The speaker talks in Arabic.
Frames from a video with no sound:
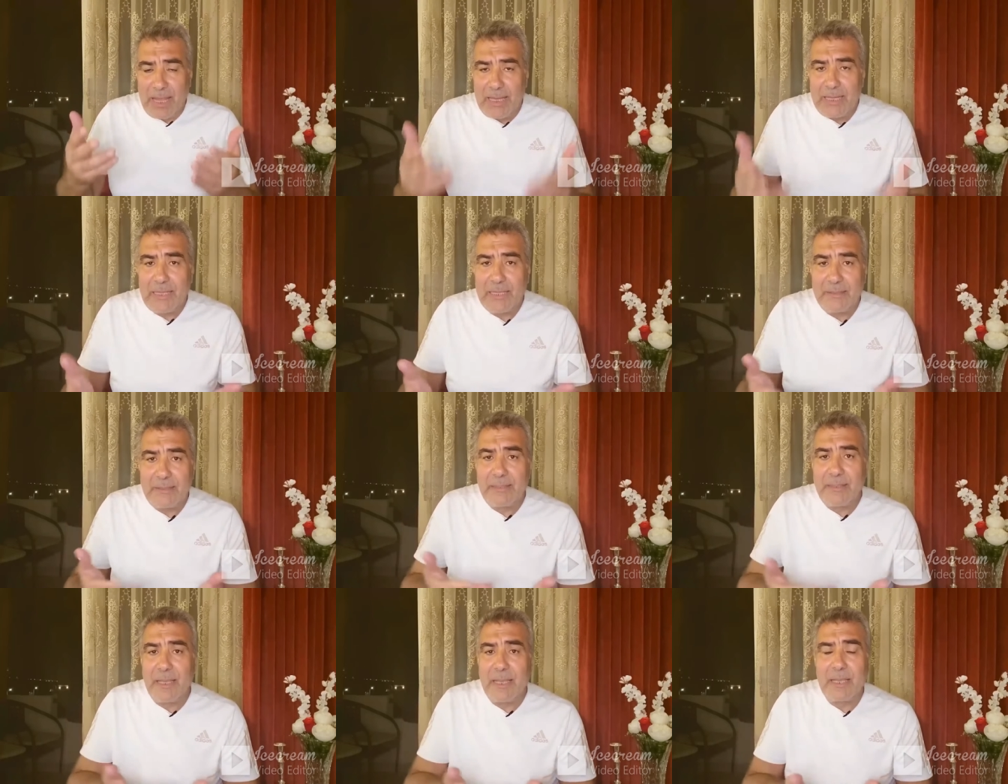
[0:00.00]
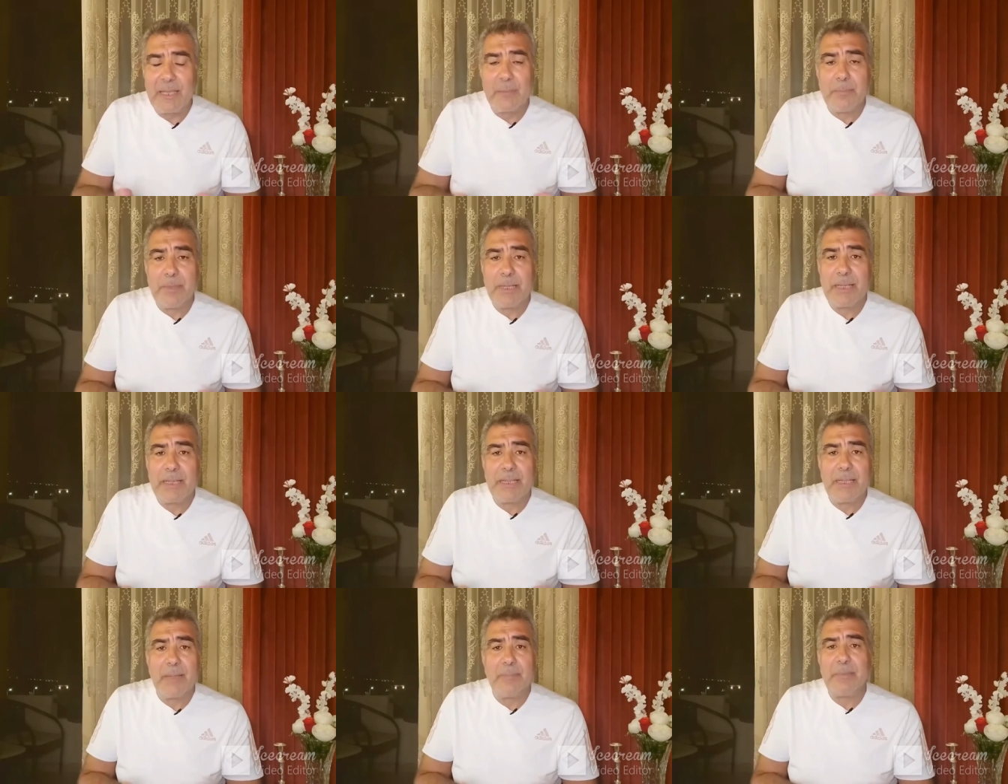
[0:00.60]
التي
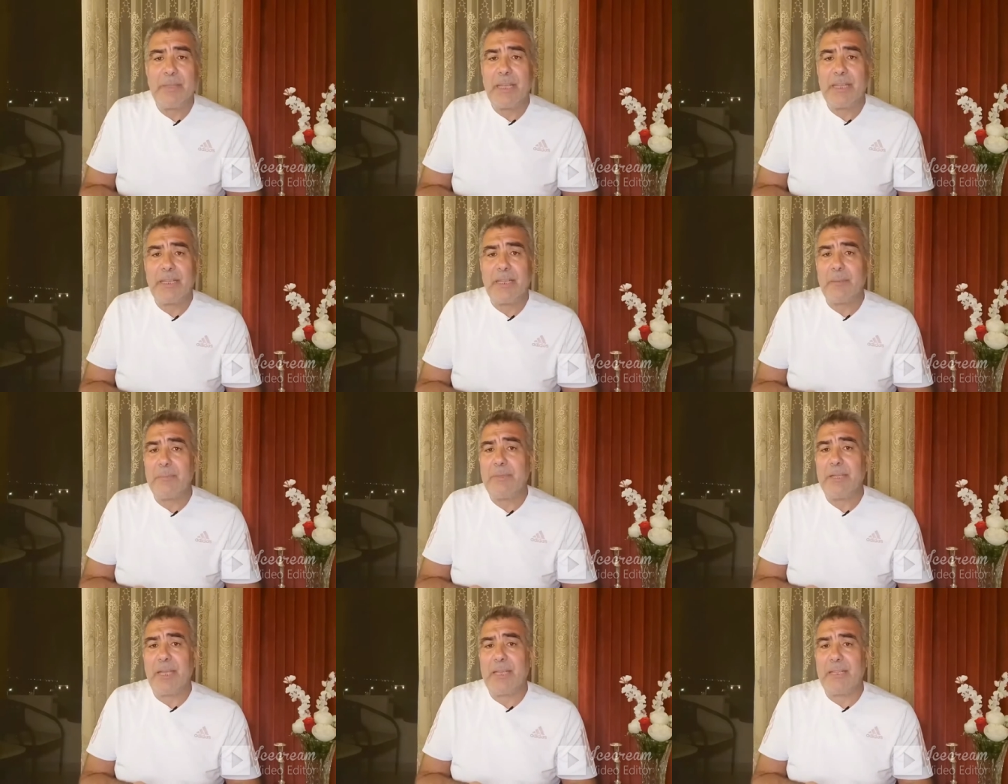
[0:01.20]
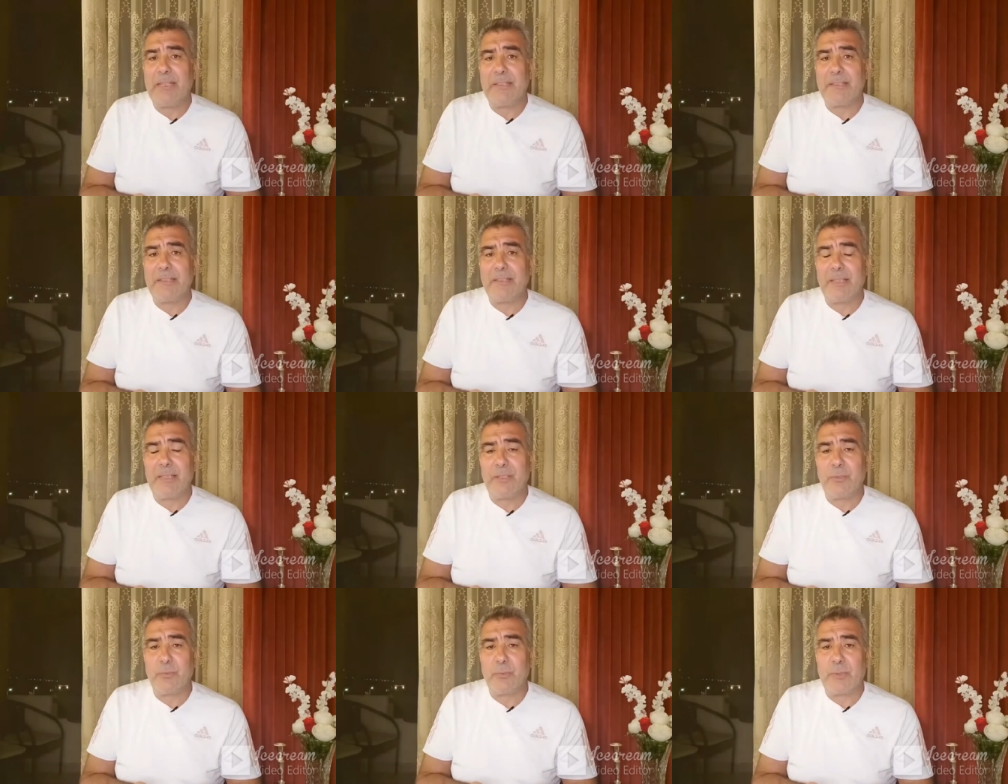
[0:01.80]
أخبرنا بها النبي عليه
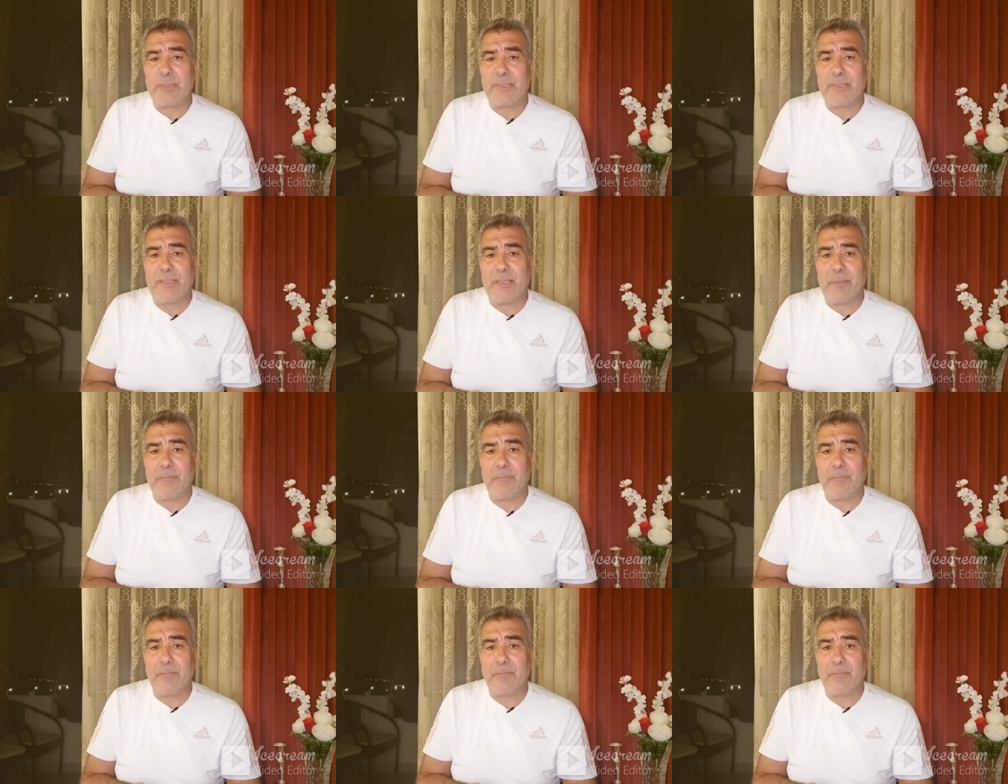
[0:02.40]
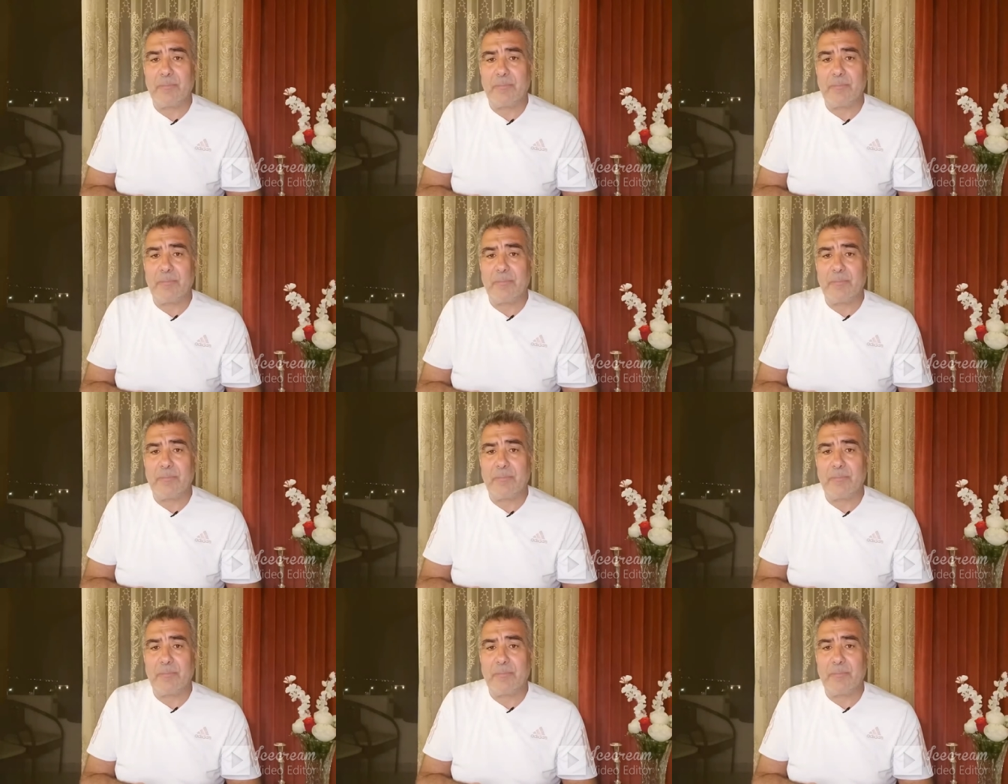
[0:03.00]
الصلاة والسلام